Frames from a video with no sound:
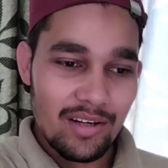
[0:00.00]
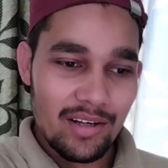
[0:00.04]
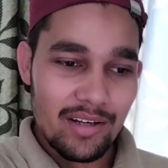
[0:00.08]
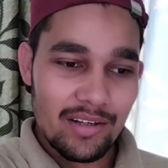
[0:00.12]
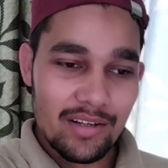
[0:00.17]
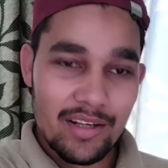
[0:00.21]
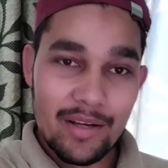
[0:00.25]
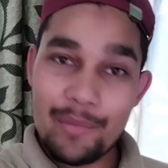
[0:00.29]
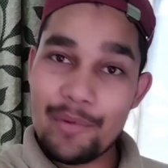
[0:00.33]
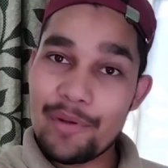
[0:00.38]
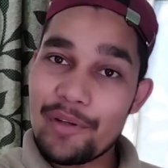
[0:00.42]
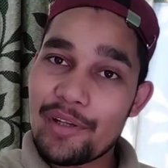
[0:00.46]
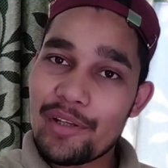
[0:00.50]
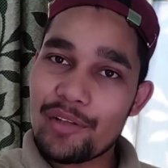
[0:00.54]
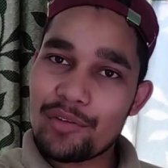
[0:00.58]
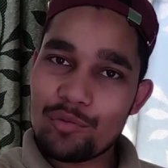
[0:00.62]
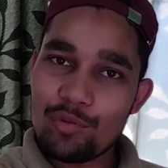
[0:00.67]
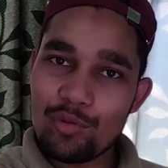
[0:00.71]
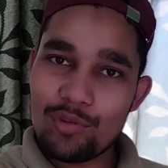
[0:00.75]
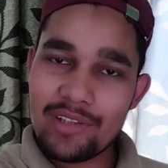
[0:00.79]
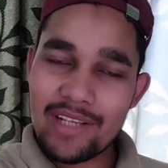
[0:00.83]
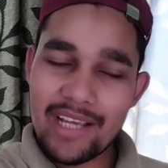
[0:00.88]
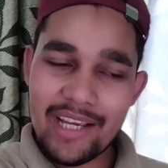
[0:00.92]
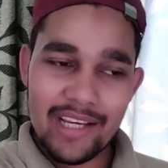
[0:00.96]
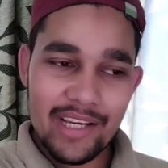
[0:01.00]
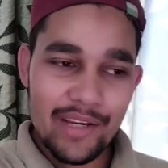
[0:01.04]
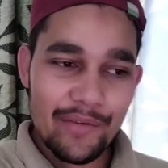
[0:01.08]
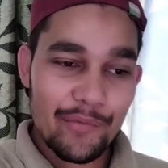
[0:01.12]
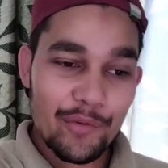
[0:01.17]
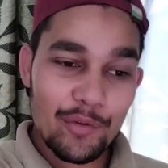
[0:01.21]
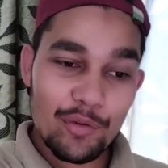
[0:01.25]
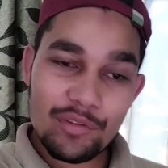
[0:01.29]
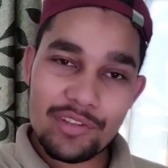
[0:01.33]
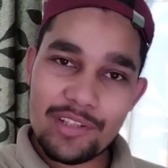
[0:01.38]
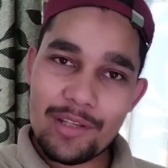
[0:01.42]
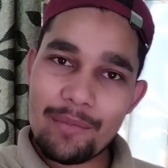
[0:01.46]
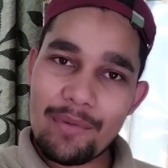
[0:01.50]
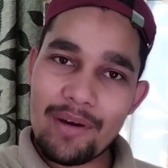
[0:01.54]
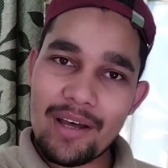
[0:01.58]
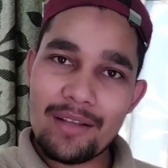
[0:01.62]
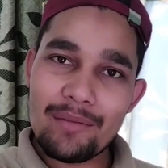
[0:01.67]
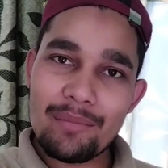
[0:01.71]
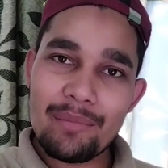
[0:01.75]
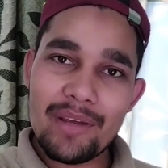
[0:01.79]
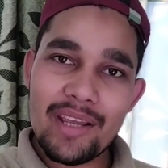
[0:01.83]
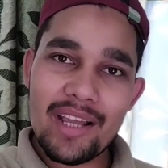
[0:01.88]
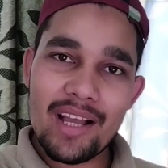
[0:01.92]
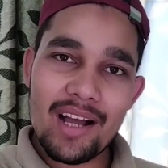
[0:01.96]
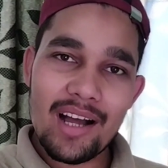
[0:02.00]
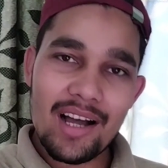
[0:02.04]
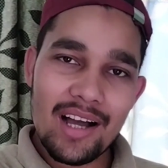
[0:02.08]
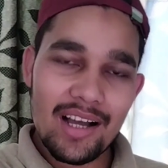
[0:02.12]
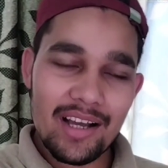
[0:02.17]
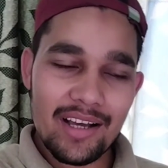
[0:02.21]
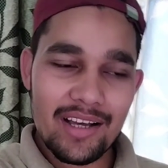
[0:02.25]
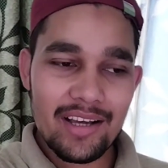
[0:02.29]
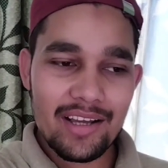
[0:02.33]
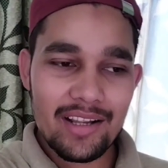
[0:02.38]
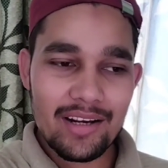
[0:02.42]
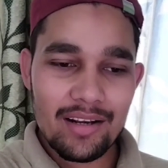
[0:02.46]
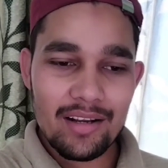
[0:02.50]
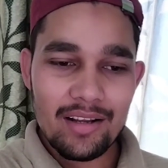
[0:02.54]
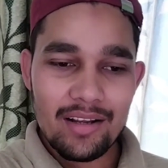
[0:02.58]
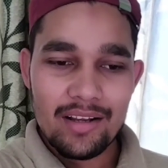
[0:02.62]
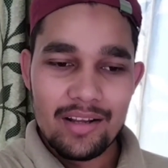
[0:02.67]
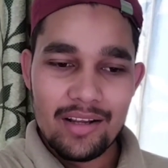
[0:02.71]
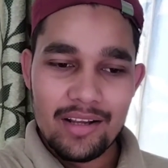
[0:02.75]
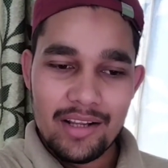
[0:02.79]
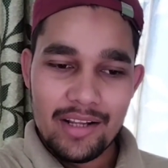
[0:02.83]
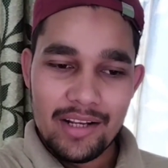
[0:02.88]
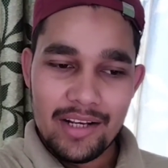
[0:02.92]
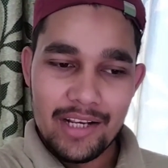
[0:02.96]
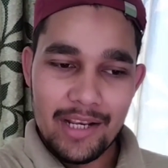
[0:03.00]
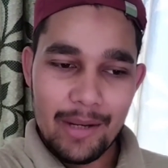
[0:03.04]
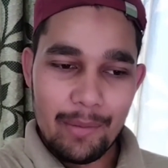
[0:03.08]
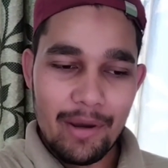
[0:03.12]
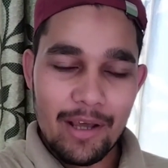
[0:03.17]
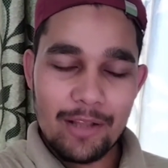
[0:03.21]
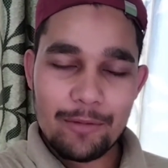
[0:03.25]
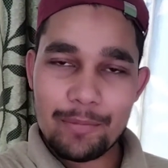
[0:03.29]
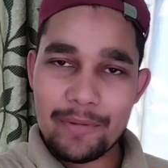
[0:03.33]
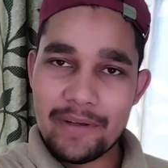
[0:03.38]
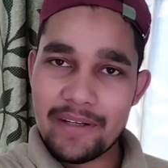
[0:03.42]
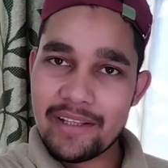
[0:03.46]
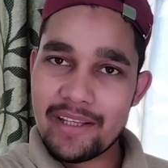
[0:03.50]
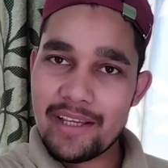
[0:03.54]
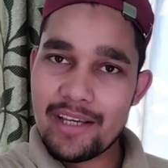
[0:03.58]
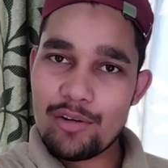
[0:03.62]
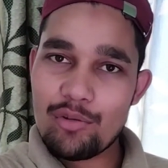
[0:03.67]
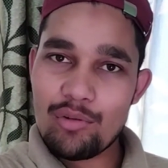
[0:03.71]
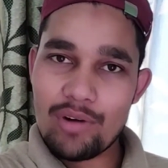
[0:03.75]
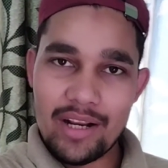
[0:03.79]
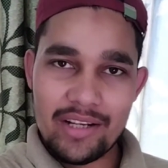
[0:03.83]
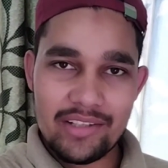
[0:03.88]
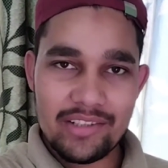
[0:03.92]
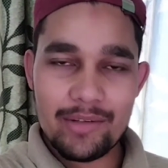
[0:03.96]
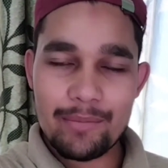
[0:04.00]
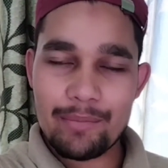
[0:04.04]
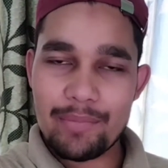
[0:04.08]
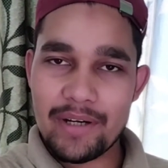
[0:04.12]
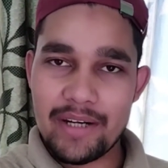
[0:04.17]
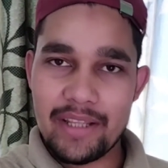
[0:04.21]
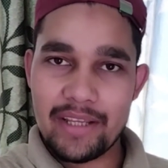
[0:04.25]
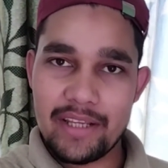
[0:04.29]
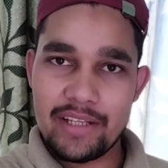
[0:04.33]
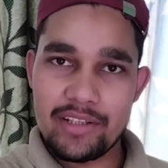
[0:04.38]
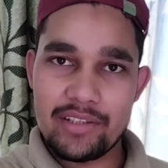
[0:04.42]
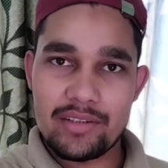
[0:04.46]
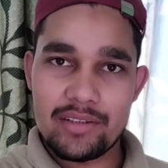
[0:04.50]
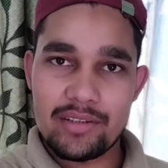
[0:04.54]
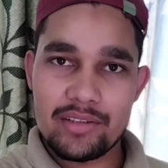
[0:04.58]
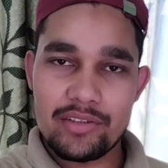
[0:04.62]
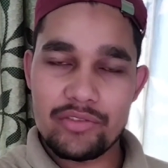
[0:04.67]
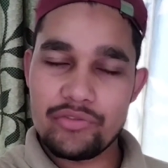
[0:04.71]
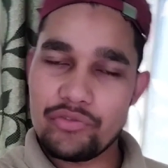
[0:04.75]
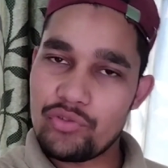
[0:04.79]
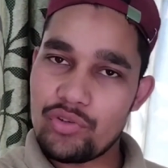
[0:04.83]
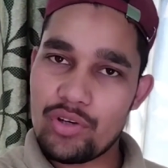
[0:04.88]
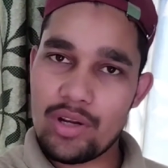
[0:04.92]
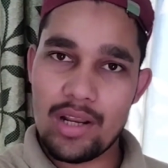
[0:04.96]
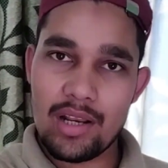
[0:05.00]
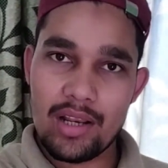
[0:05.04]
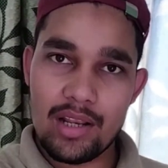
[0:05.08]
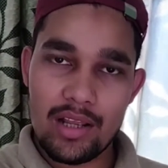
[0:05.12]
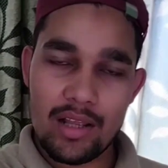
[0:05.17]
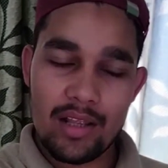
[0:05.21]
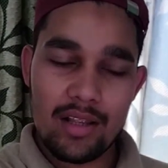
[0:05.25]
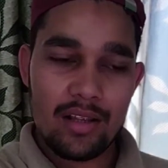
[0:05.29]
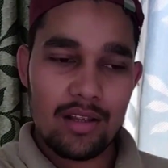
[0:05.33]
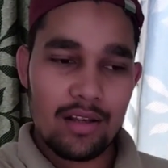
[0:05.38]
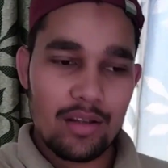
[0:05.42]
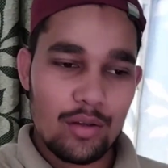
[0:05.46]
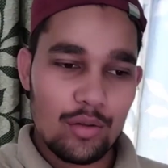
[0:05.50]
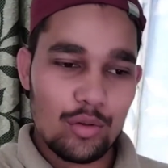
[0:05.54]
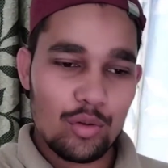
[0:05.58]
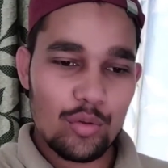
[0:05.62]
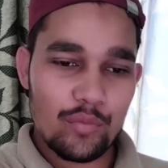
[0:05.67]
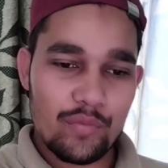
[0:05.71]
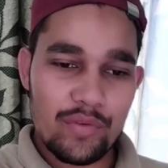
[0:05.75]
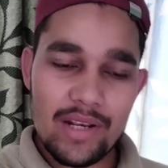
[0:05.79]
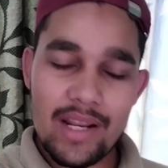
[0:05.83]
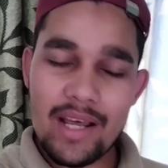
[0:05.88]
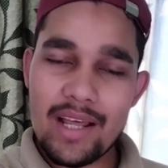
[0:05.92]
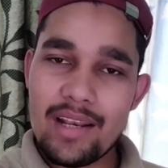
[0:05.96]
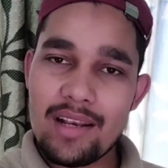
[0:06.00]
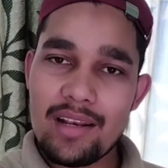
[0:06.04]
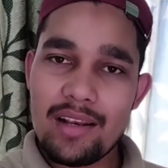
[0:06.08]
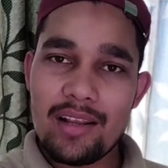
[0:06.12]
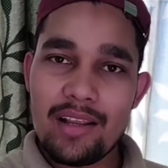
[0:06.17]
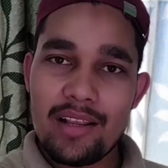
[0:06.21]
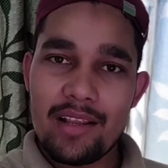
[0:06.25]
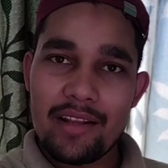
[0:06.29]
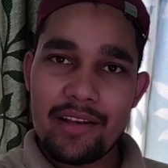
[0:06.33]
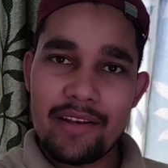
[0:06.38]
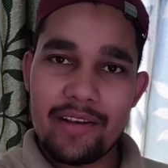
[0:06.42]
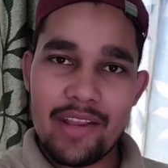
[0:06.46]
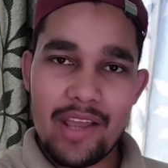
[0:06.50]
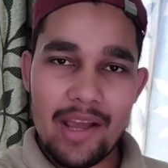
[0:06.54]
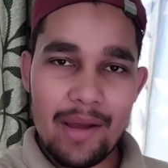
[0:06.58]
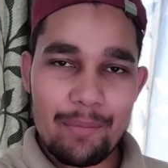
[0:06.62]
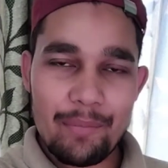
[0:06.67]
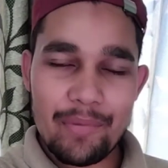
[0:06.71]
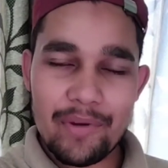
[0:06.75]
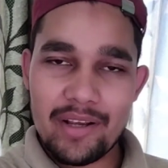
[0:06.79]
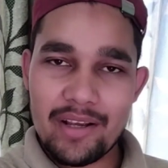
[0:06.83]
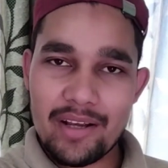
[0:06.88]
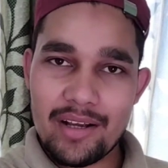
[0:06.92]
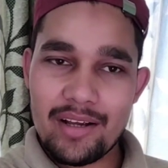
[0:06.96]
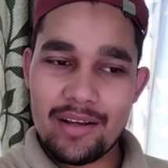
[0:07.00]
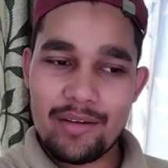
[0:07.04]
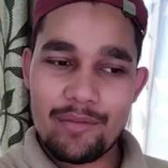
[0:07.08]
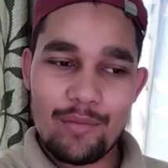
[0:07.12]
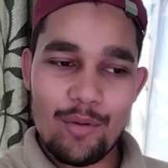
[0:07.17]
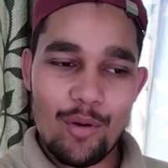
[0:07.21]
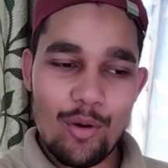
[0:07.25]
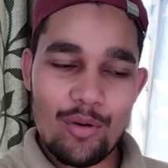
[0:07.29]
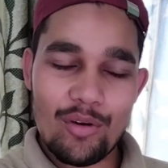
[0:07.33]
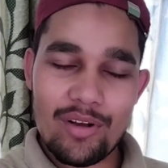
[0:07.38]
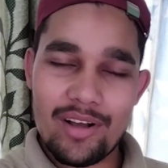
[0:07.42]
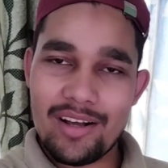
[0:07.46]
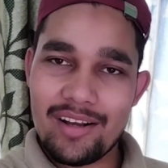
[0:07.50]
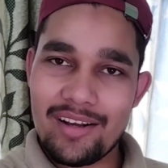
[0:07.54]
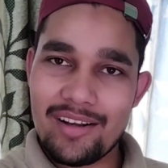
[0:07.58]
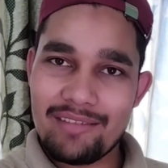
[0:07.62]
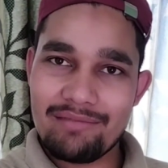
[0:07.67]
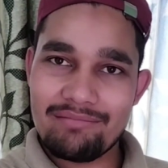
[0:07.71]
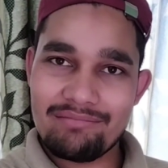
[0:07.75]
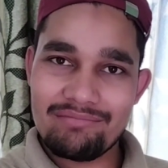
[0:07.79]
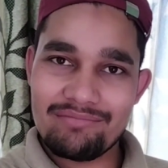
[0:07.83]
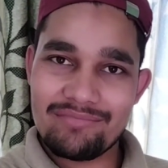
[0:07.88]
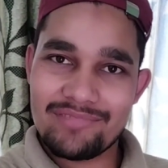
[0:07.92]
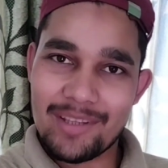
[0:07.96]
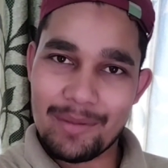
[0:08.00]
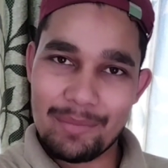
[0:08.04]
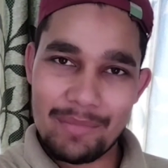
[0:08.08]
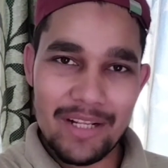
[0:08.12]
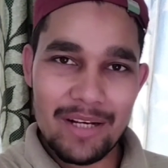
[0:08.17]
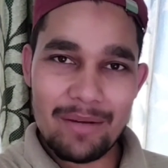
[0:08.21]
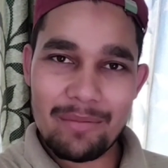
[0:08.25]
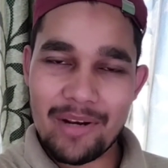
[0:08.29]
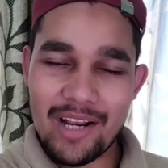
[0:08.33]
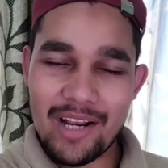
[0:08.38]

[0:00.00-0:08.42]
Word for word: कबीर के स्कूल जाएंगे फिर उसके बाद में आकर नमाज़ पढ़ के कुरानशी पढ़ेंगे इन तो फ़िलहाल हैप्पी का व्लॉग का थंबनेल बनाते